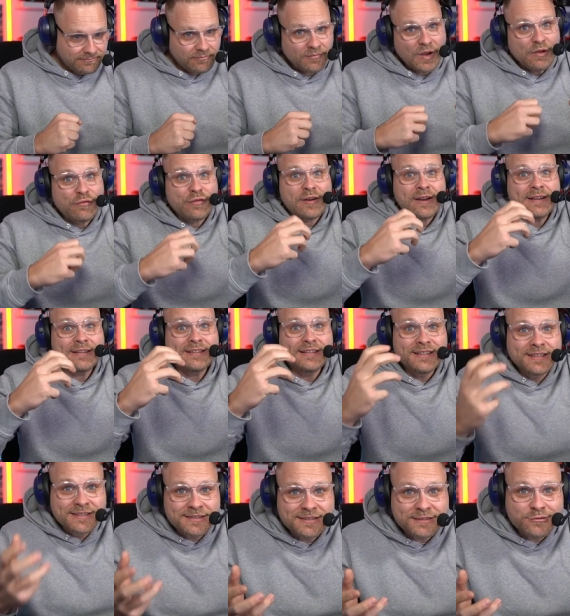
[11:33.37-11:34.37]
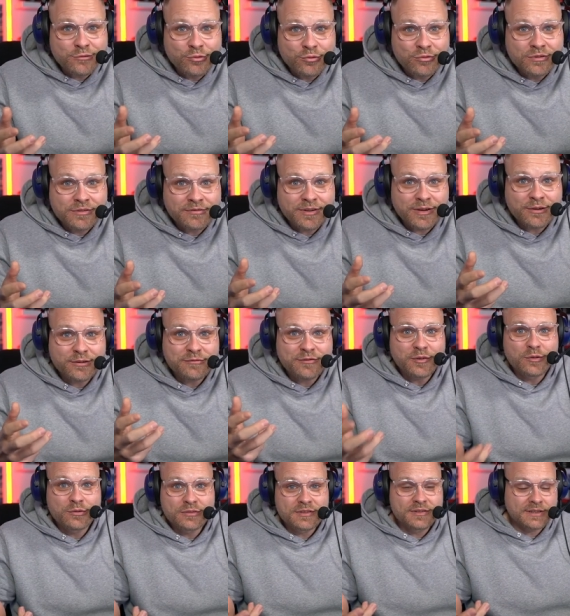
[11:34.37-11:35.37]
Vielleicht ist es cool, wenn du auf
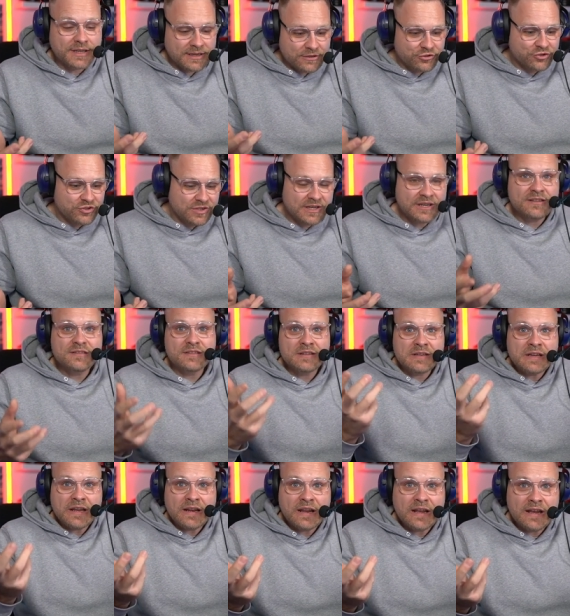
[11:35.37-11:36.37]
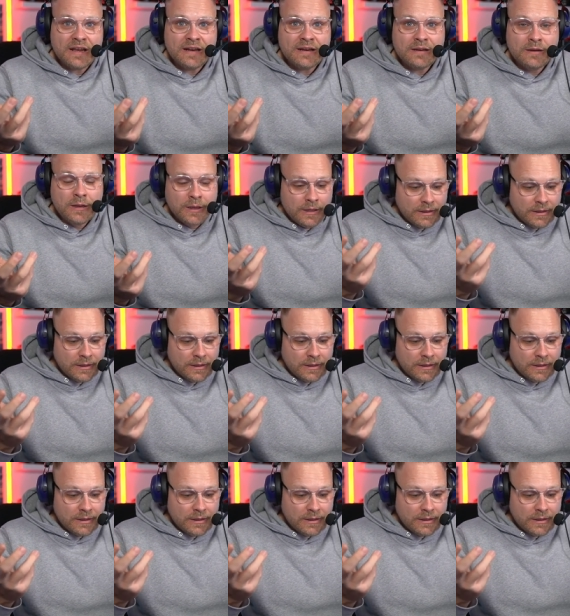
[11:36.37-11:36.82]
große Dinge stehst in deiner Hand,